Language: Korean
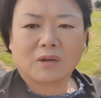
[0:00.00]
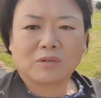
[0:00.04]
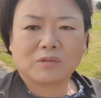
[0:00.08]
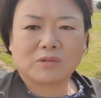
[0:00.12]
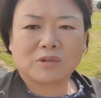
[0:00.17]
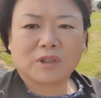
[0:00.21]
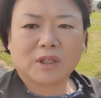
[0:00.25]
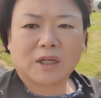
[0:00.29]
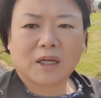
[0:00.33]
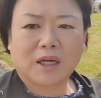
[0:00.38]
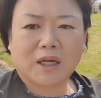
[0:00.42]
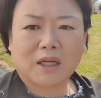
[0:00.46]

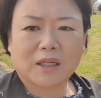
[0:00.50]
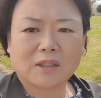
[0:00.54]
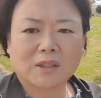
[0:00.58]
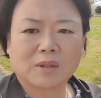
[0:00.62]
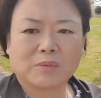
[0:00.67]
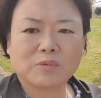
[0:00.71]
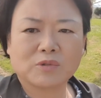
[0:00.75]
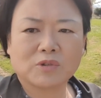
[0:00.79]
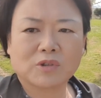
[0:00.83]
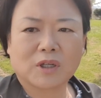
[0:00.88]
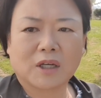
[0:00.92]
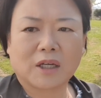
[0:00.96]
우리가
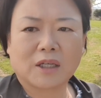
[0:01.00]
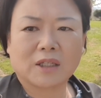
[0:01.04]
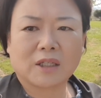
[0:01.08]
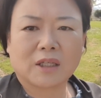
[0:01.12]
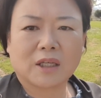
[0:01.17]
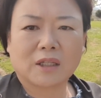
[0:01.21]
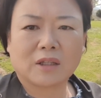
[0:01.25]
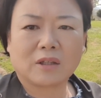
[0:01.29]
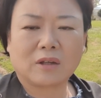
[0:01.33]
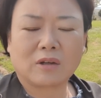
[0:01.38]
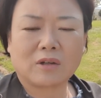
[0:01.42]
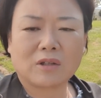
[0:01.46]
점수가
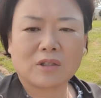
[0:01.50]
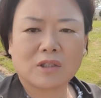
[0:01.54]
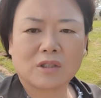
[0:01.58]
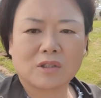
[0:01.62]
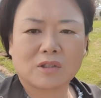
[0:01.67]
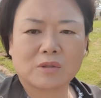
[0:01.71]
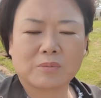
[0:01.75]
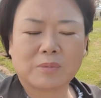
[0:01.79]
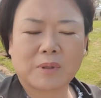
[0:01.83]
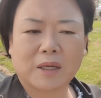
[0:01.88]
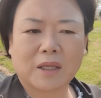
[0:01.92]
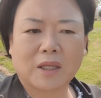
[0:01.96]
이렇게 떨어질
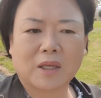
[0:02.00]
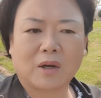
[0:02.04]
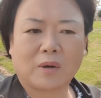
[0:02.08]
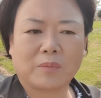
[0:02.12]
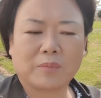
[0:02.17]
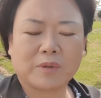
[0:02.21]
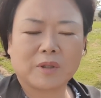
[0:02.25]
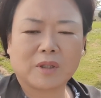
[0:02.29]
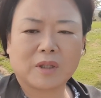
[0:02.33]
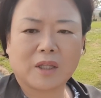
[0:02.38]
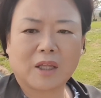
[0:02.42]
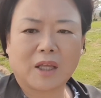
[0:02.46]
수밖에
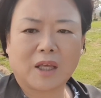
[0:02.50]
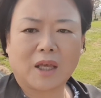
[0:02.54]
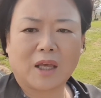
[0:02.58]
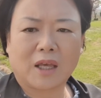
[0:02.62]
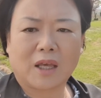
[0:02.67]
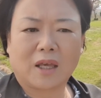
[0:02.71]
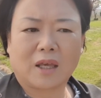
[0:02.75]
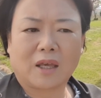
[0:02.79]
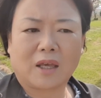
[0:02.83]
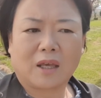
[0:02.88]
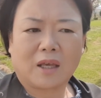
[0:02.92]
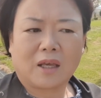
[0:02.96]

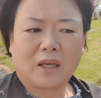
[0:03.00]
없는데